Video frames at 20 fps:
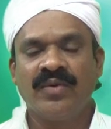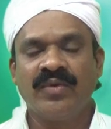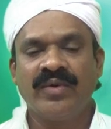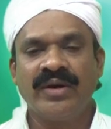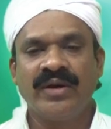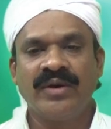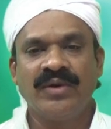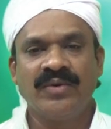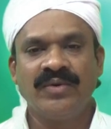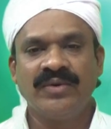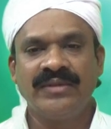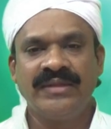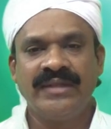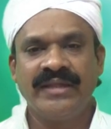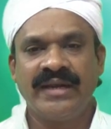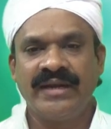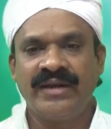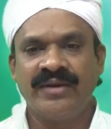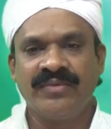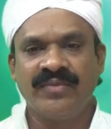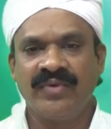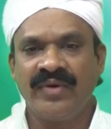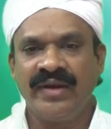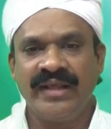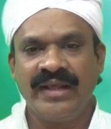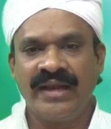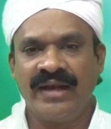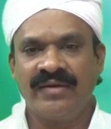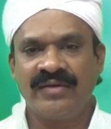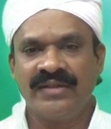ஒரு நூற்றி எட்டு
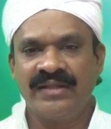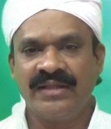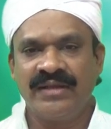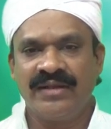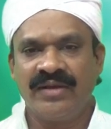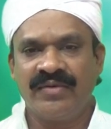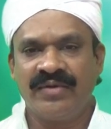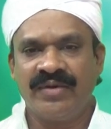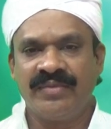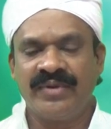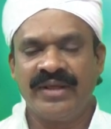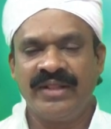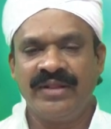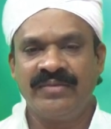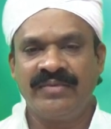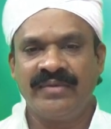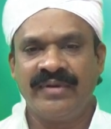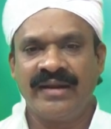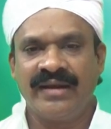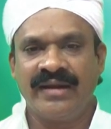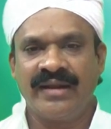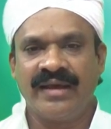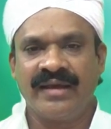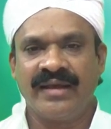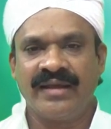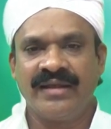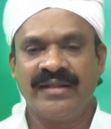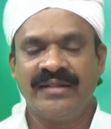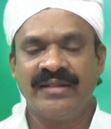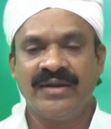மூலிகையில் வந்து அவங்க பதிவு
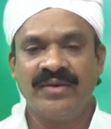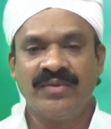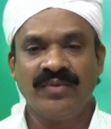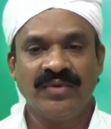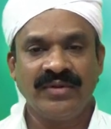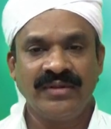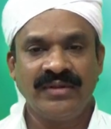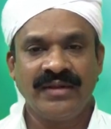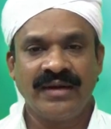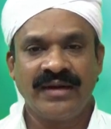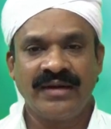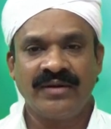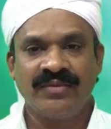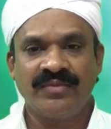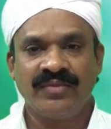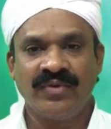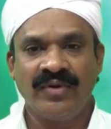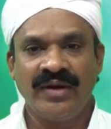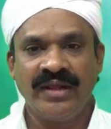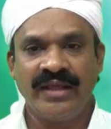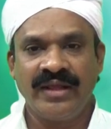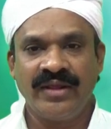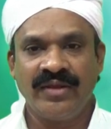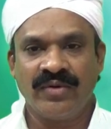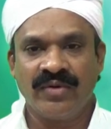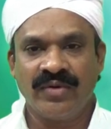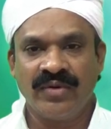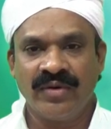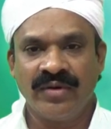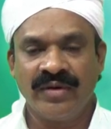பண்ணியிருக்காங்க இந்த நூற்றி எட்டு
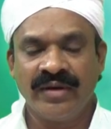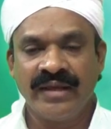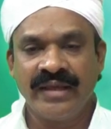மூலிகையும்